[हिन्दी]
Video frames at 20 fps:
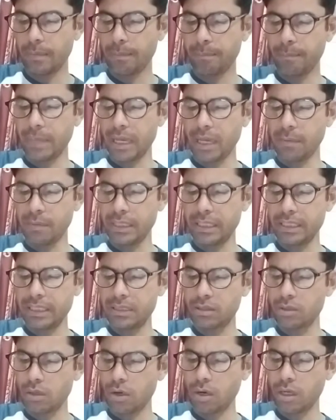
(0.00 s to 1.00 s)
मैम इट
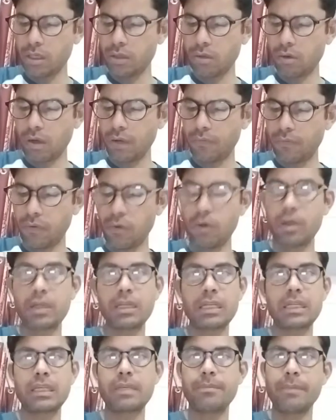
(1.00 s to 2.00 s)
इज़ नॉट और फॉल्ट
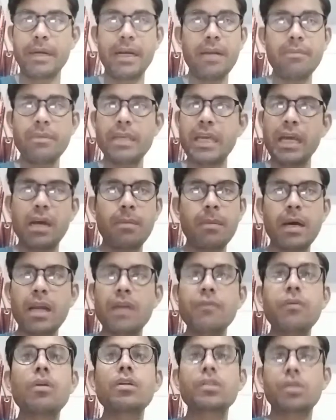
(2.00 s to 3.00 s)
मैडम ये हमारा
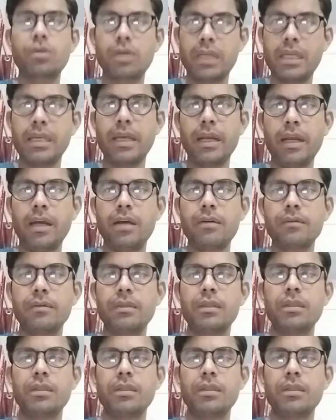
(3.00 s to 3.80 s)
फॉल्ट तो नहीं है ना